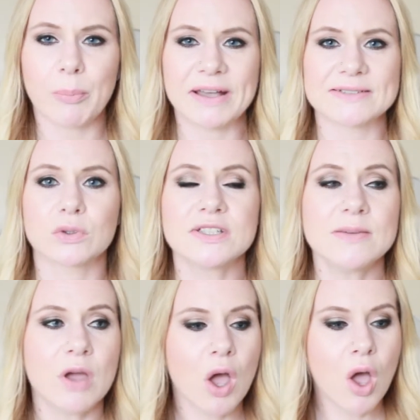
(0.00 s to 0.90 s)
Passt
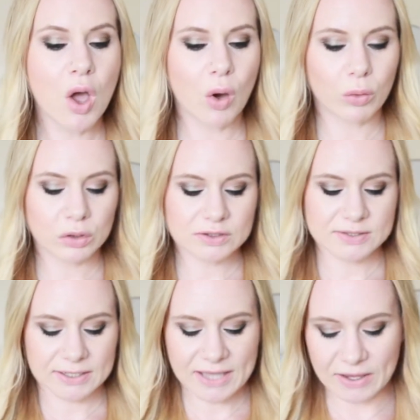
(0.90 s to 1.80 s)
trotzdem.
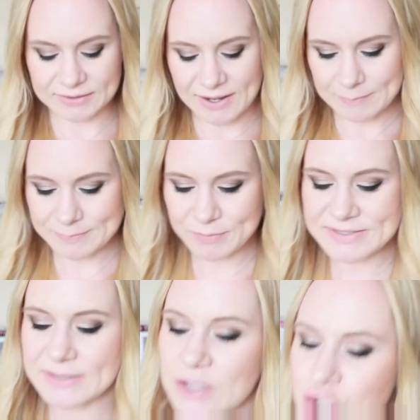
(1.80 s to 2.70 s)
Und ja, da habe ich ein
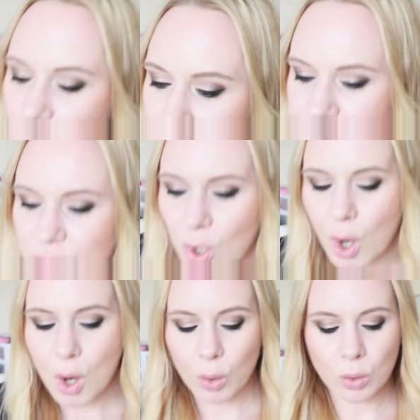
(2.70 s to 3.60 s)
bisschen geshoppt
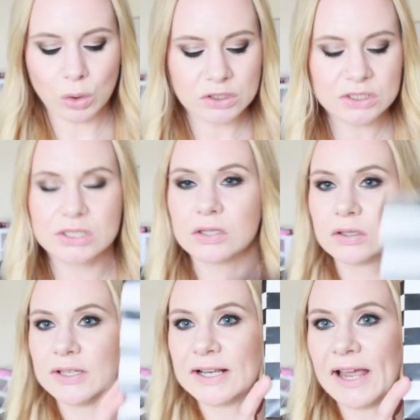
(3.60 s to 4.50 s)
und
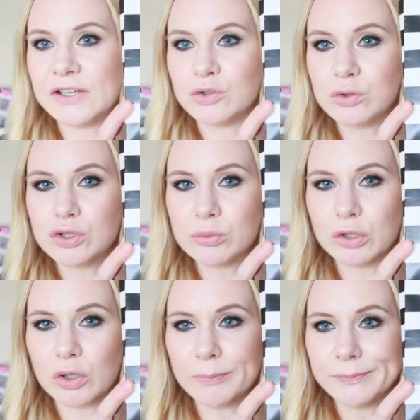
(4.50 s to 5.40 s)
eine kleine Tüte
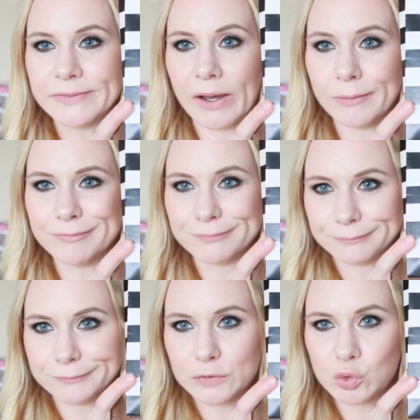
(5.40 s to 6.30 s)
bekommen, da,
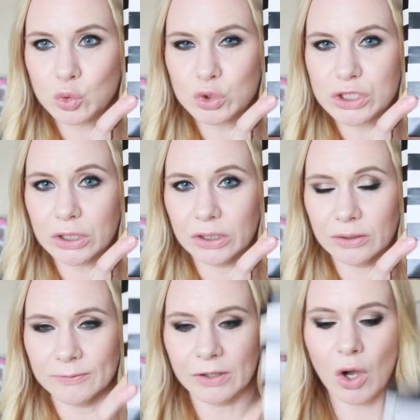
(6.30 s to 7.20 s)
könnte.
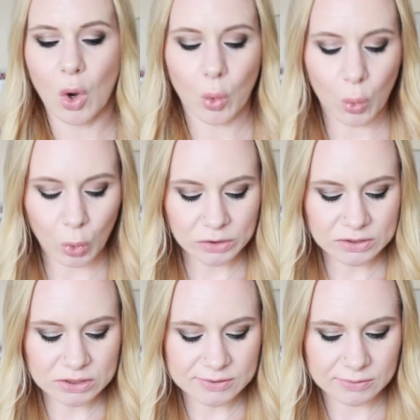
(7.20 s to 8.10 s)

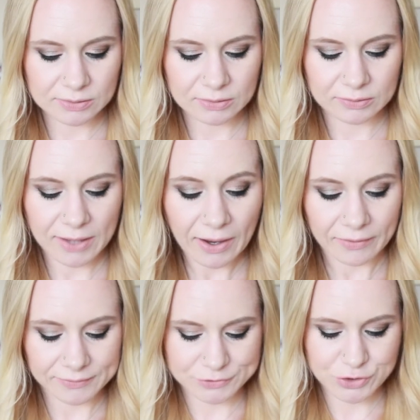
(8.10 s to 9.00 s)
Und
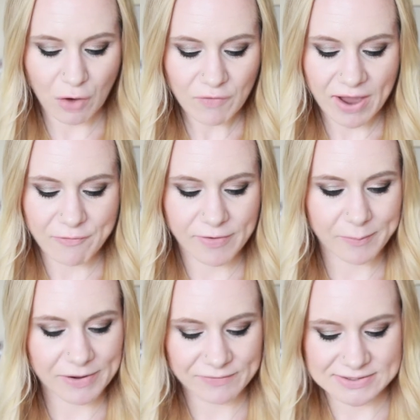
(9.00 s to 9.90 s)
ja, jetzt schauen wir
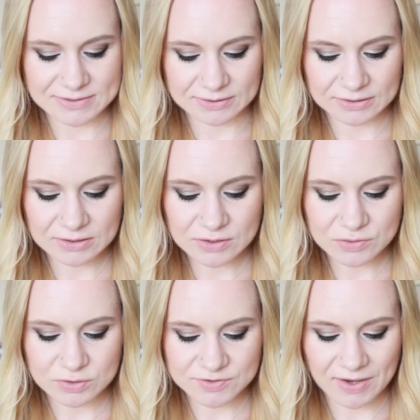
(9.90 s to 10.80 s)
einfach mal, was hier drin
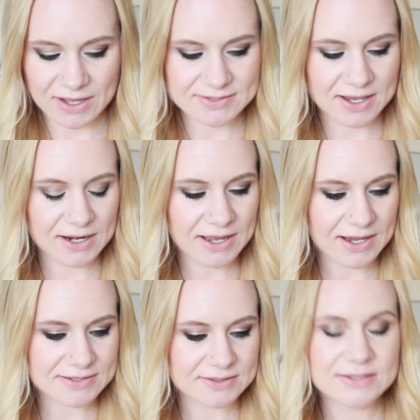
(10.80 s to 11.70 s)
ist. Und zwar als
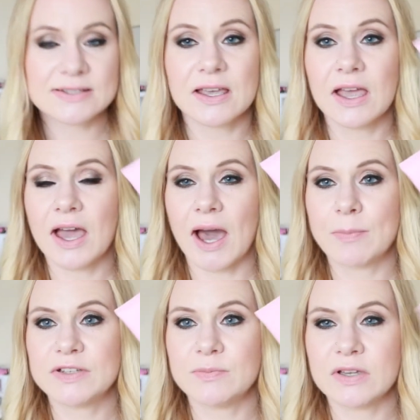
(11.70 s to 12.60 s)
allererstes
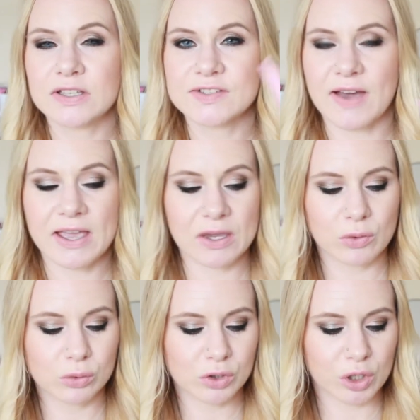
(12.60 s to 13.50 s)
habe ich mir
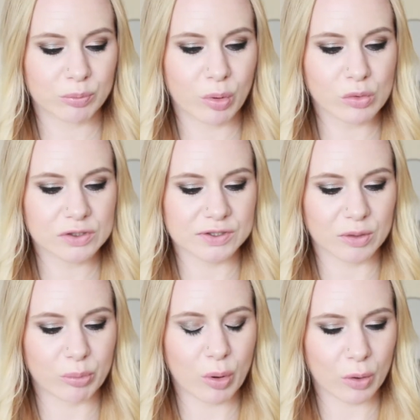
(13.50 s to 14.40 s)
200
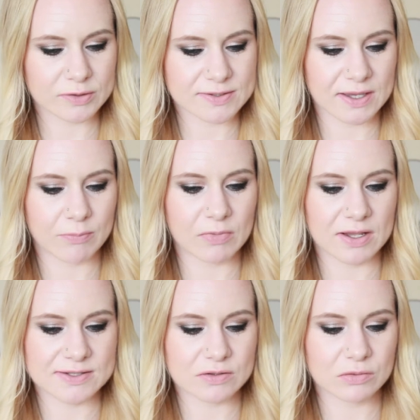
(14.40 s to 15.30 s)
Punkte Perks geben
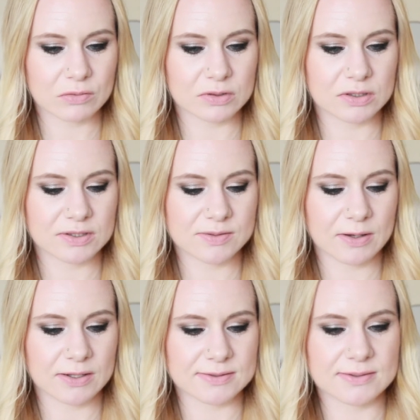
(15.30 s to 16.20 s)
lassen. Und
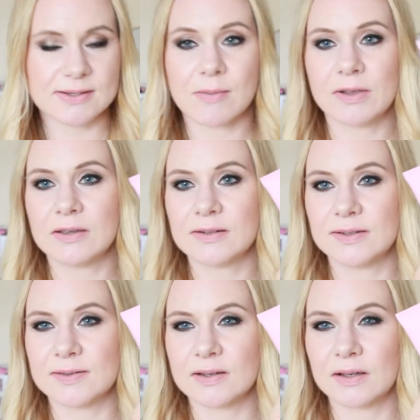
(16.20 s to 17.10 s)
zwar ist das einmal hier
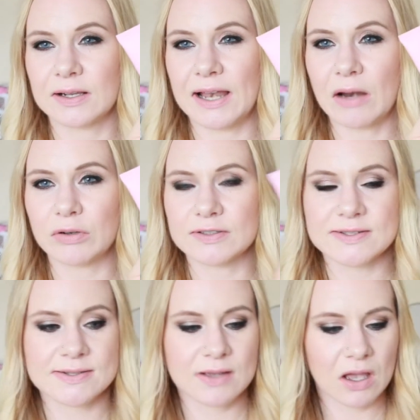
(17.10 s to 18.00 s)
diese
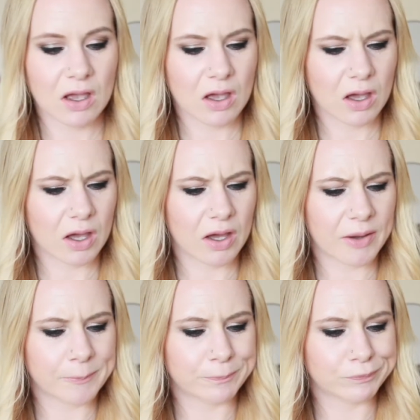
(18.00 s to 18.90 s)
Clarence
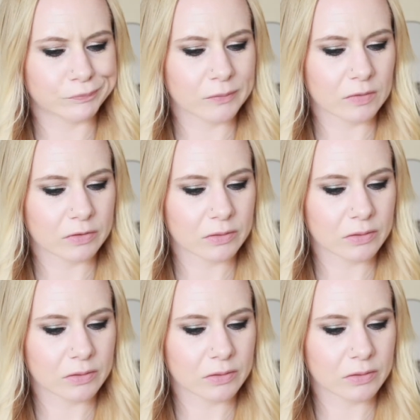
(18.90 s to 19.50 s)
ähm,